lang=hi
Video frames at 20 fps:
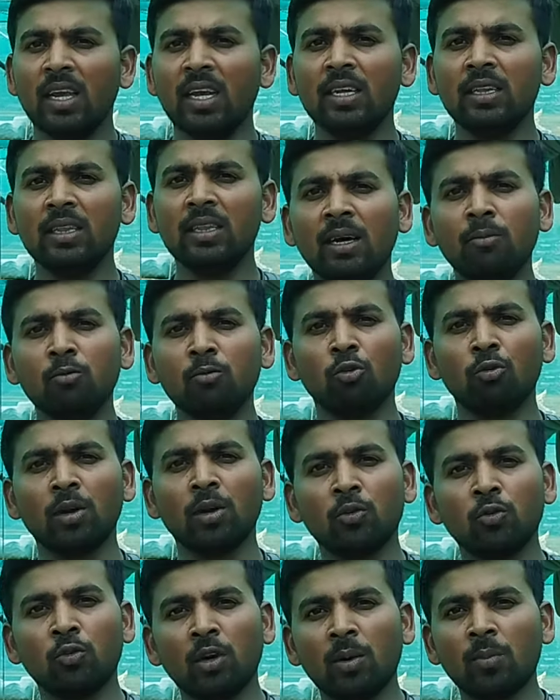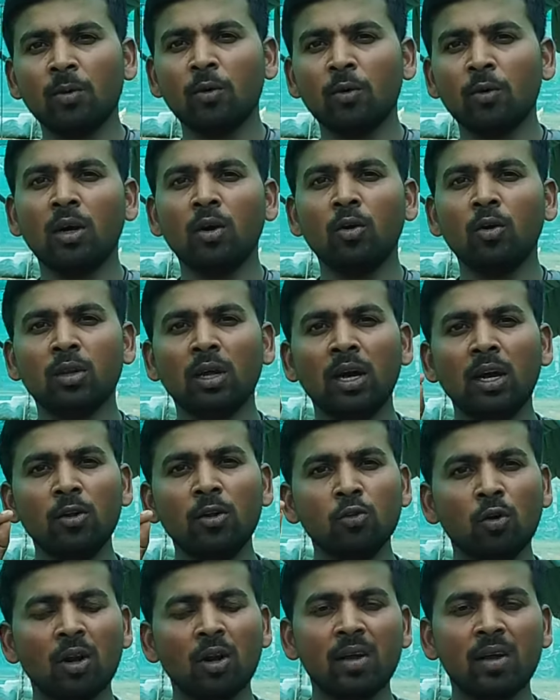एकदम छोटा छोटा पौधा होता है
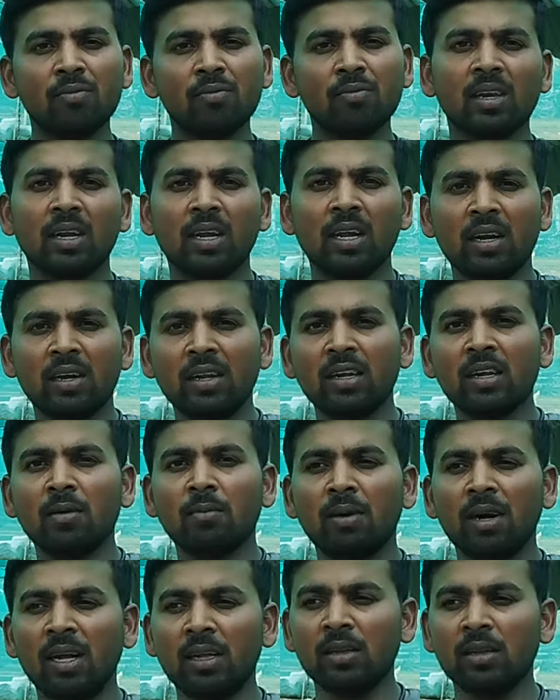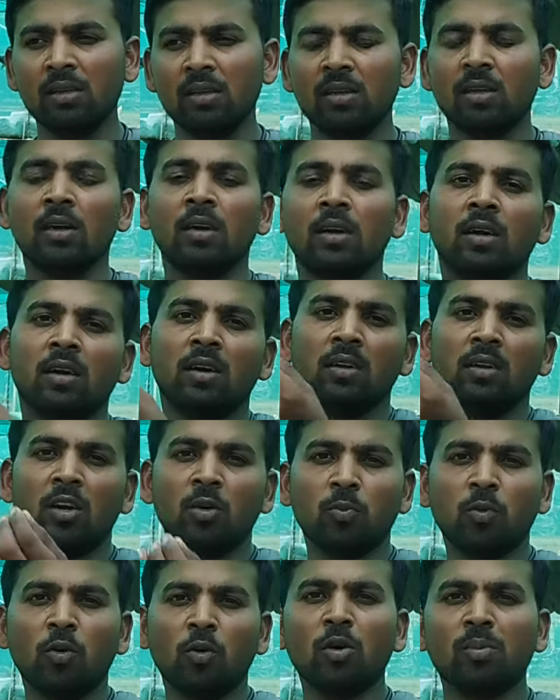जो लैब से निकलने के बाद
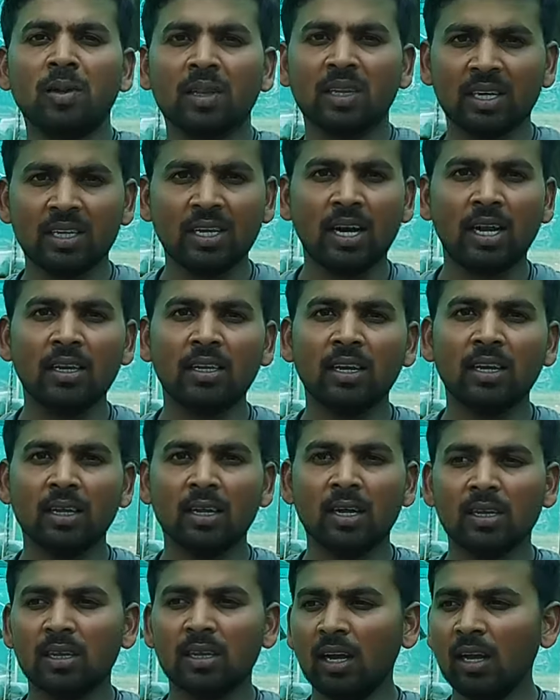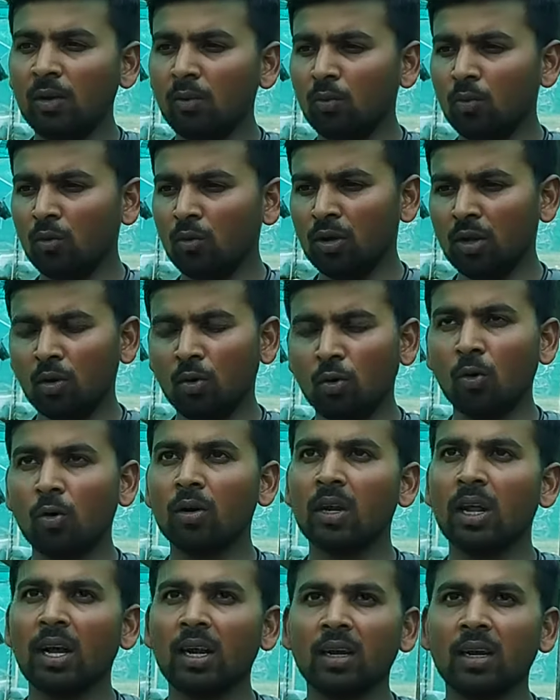नेटपॉट में तैयार किया जाता है वो ये लोग
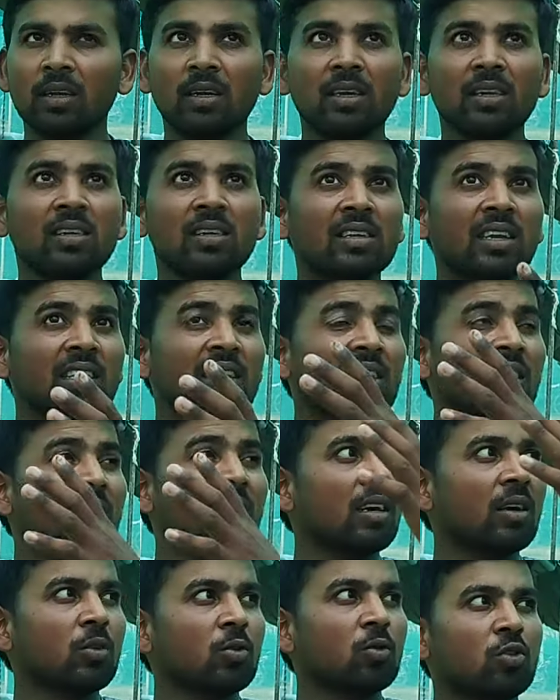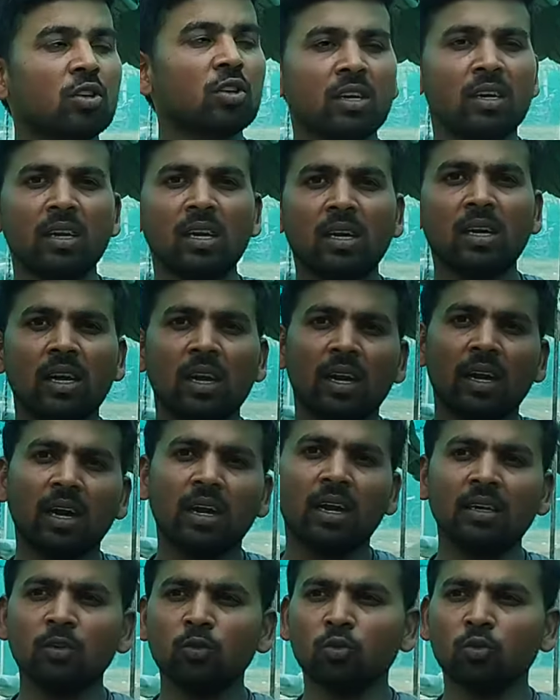ला करके इस तरीके का कुछ नेट लगा के